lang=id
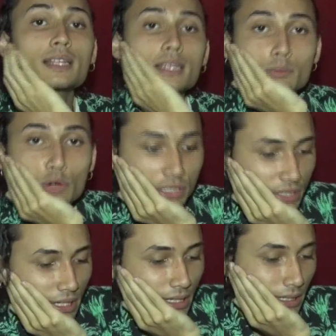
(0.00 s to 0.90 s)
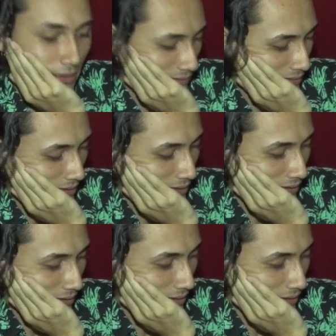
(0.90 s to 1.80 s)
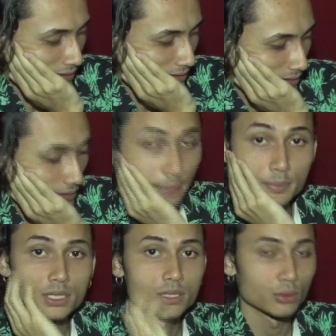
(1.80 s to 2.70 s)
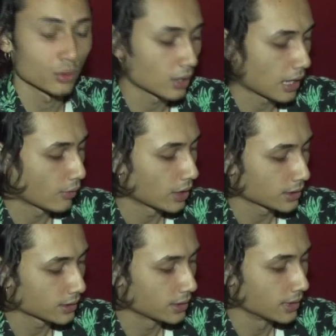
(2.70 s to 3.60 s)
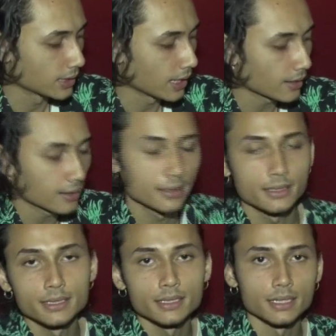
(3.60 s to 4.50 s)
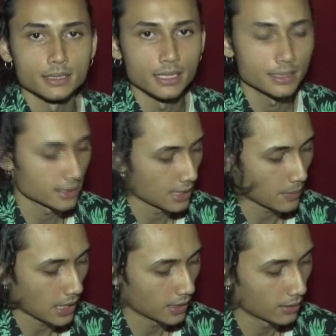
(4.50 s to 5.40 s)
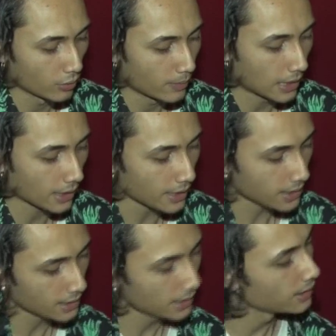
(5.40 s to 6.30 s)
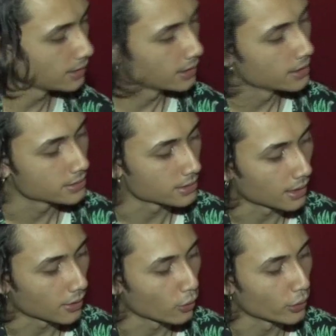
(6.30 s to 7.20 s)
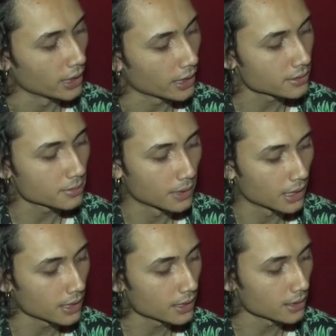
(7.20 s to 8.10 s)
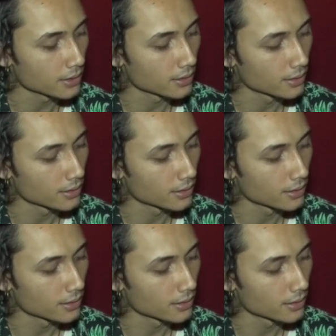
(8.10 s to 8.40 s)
ini buat sedikit uh, tips untuk merawat gitar jadi setiap kali lo pakai string lo ini kan sebenarnya